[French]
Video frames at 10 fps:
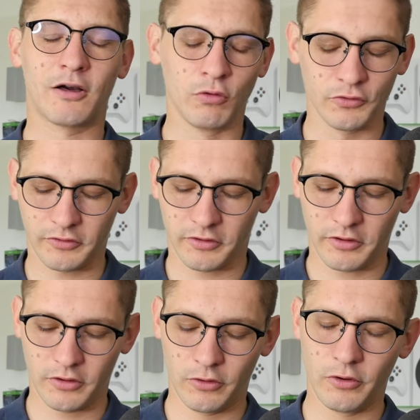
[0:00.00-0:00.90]
contre,
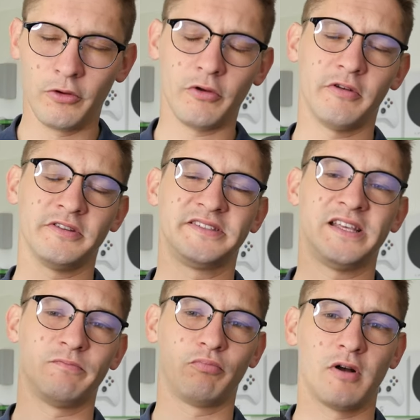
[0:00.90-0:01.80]
le
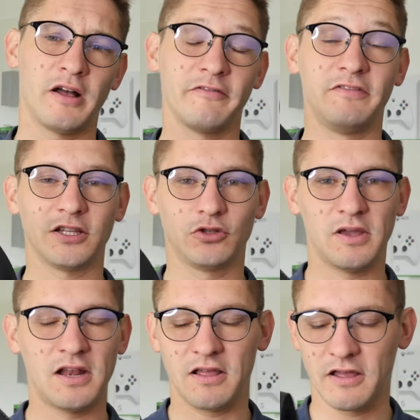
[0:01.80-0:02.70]
7 euh, points
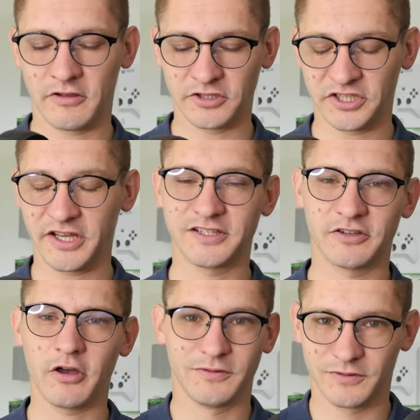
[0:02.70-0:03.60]
virtuel euh, chez
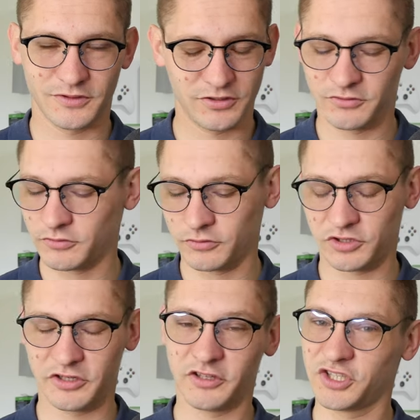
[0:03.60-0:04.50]
Razer,
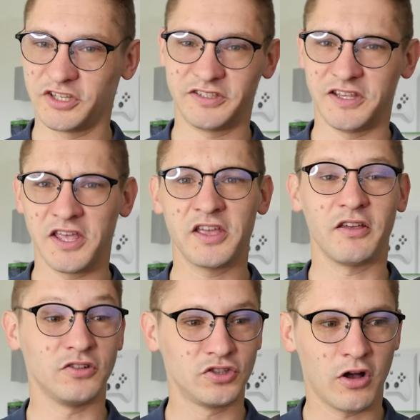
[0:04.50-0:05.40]
j'ai essayé
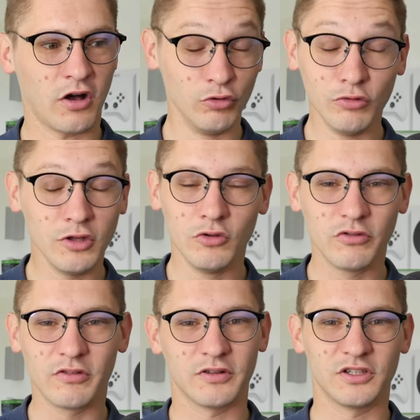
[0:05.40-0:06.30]
genre une
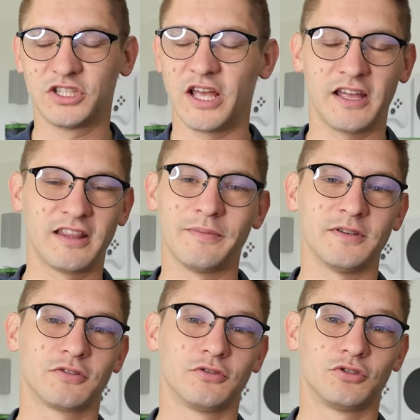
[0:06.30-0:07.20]
minute, j'ai arrêté
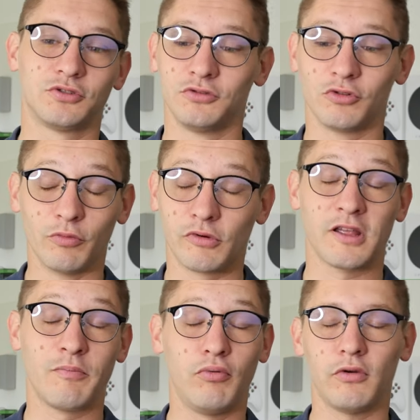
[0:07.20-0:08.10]
parce que je ne
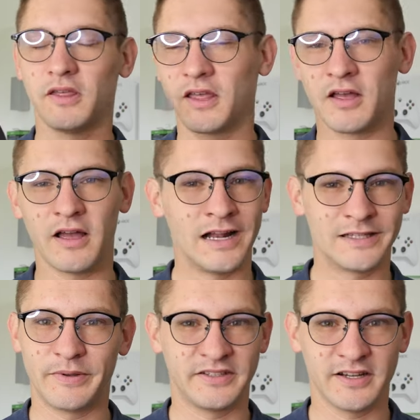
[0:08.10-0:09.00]
comprenais plus rien à la
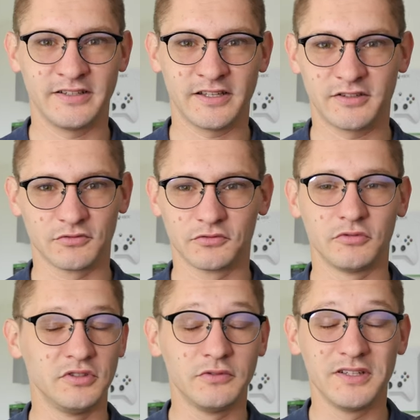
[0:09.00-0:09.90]
spatialisation
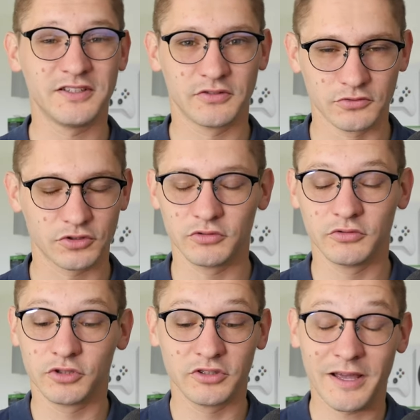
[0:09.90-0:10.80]
au niveau des sons, je,
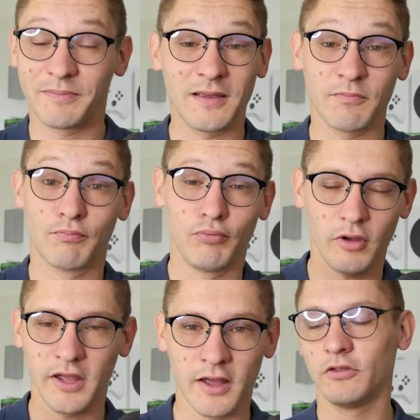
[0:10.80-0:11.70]
ne captais plus
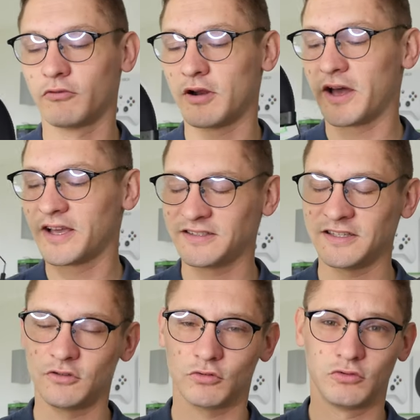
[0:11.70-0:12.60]
rien. Donc voilà, restez
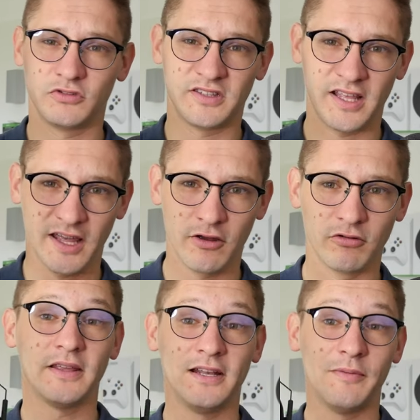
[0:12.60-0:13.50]
sur du
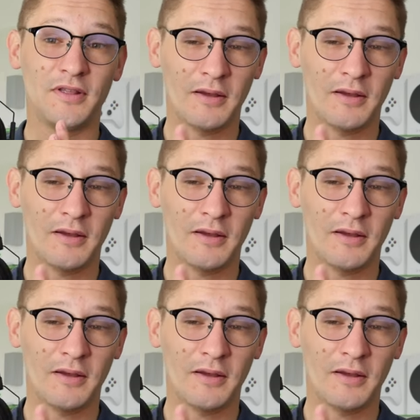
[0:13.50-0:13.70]
stéréo, il est bien